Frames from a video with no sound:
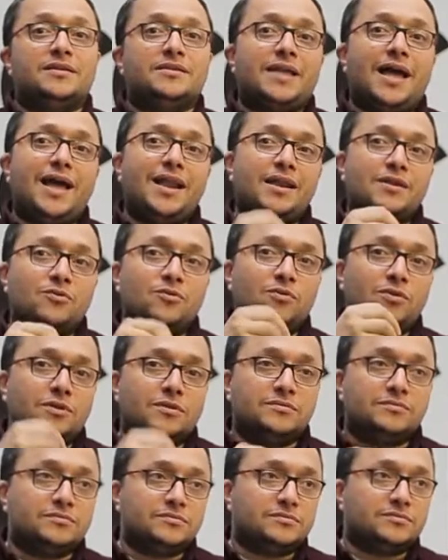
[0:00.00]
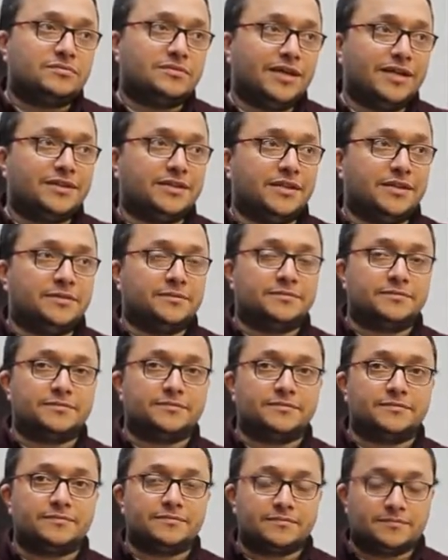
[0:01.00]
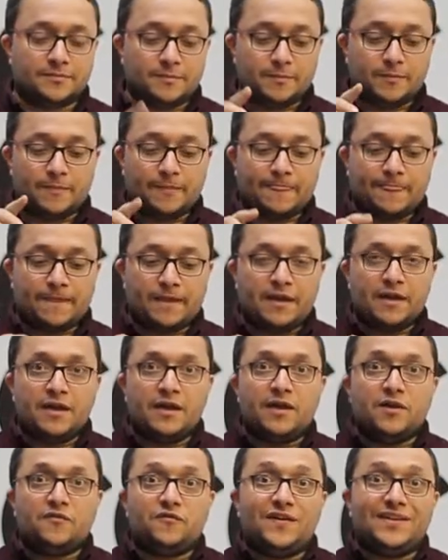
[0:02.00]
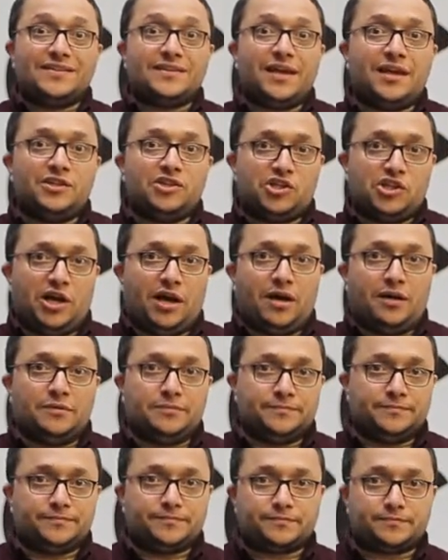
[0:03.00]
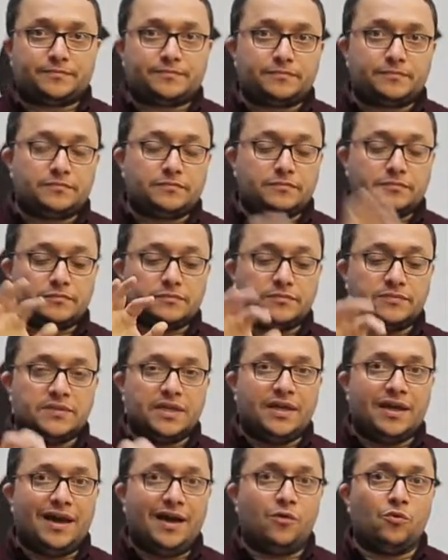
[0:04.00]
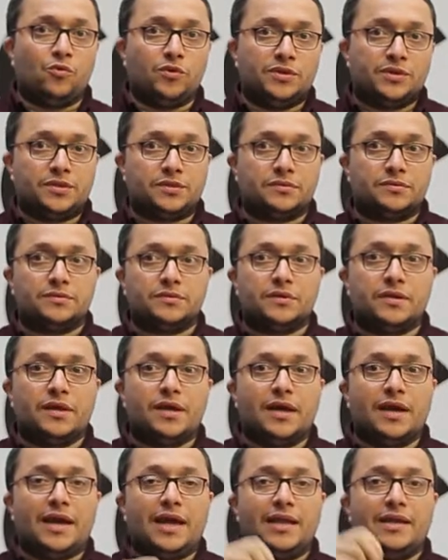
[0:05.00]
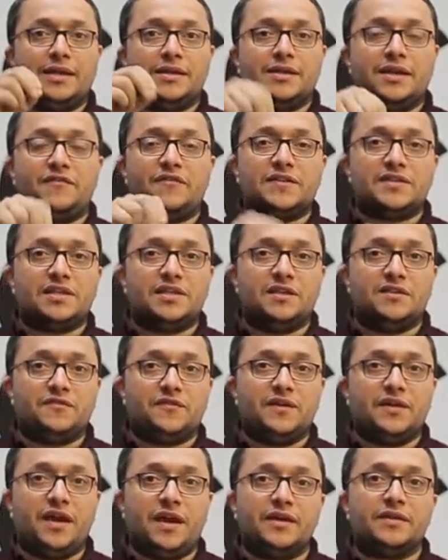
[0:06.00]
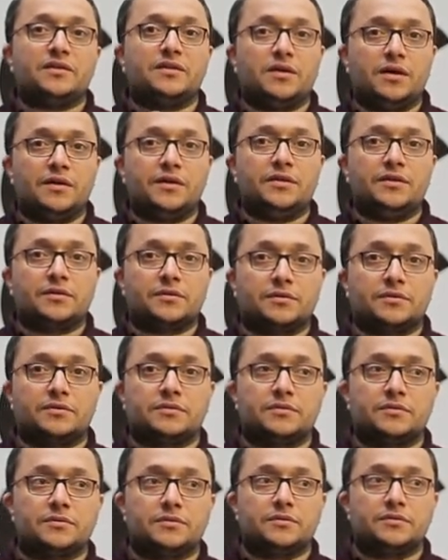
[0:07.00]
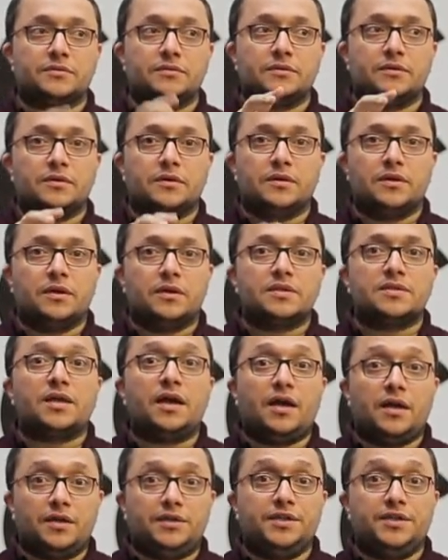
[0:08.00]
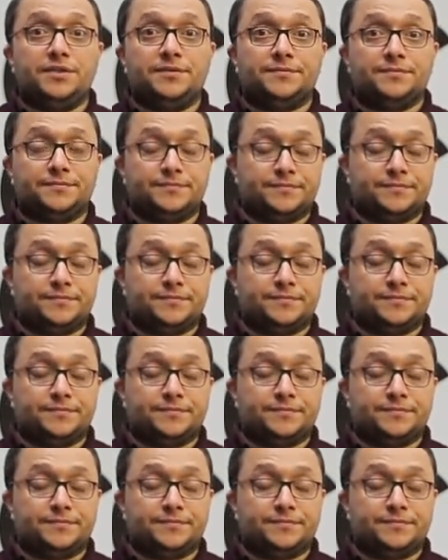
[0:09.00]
تعال نقول واحد اتنين فتح الشقه هوي خلي النفس اللي فيها يتغير صحيه